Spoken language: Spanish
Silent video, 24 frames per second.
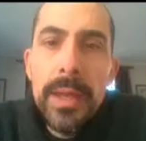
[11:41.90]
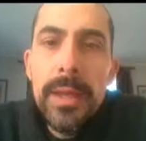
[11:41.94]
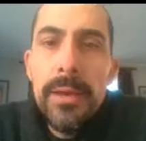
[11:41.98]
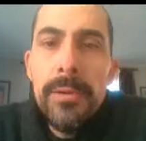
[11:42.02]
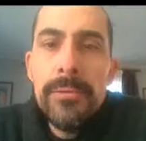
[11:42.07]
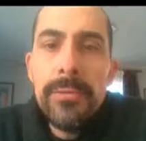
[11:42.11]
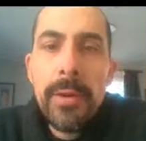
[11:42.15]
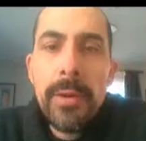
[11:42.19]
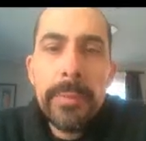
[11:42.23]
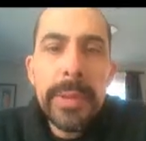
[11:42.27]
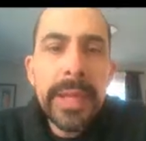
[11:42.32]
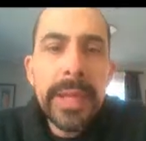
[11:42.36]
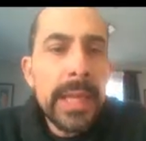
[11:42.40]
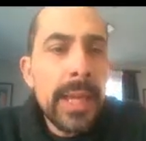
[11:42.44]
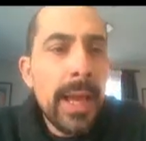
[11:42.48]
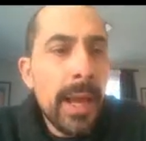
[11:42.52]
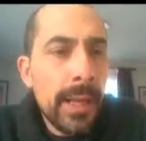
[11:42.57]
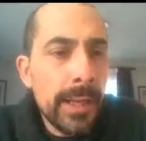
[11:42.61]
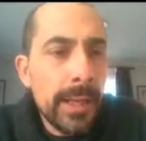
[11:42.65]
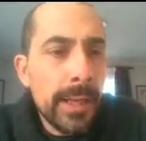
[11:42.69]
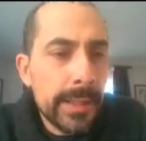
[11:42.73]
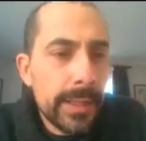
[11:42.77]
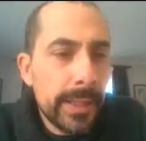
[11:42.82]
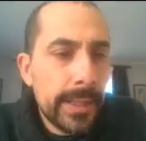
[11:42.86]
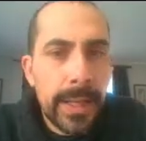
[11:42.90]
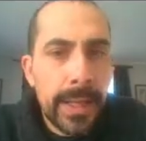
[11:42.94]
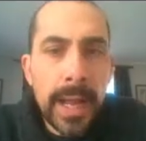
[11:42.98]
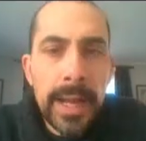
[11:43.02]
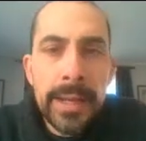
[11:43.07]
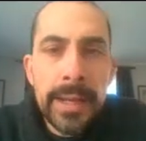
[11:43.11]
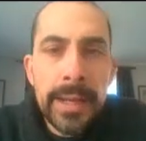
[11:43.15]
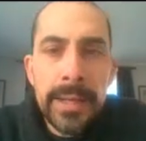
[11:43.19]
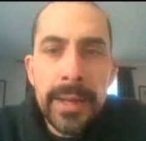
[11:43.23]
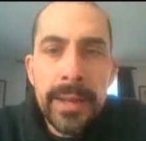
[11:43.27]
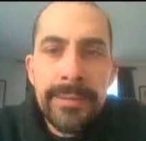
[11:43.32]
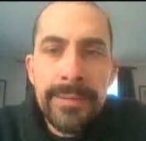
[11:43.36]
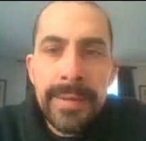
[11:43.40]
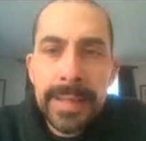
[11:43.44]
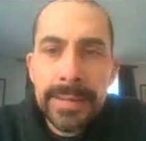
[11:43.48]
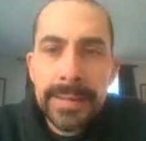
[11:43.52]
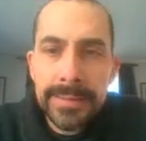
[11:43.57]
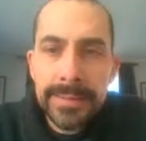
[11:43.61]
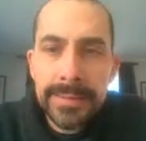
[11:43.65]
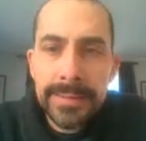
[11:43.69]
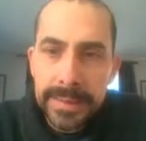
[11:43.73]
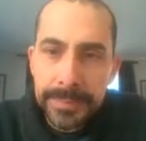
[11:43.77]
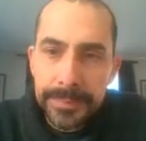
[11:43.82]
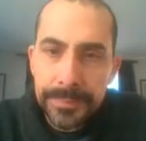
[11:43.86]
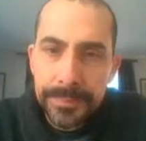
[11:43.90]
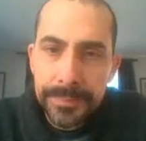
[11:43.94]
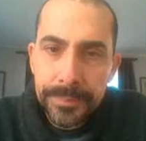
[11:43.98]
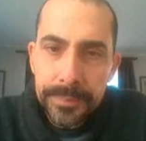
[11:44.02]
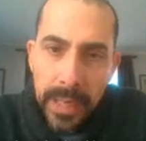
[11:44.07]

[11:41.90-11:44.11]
Familia Cannabase.